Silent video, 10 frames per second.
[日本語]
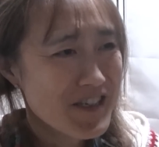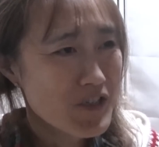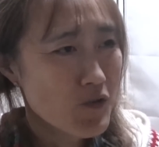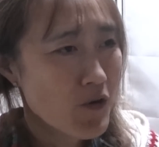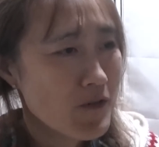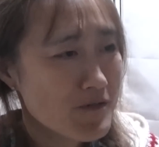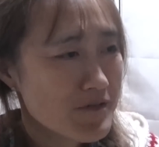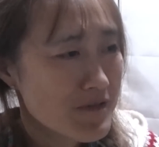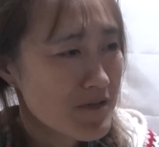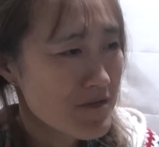ひどい
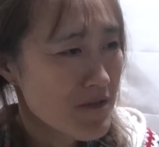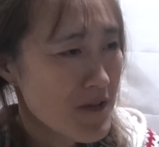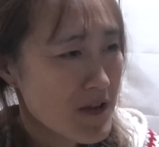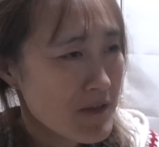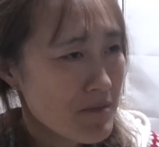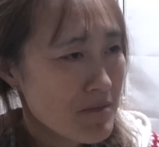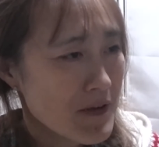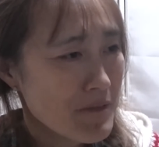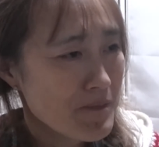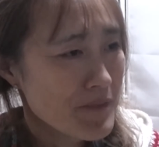ま
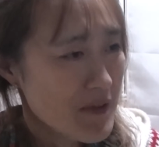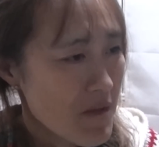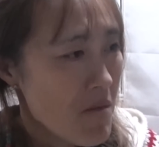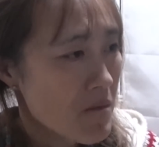あね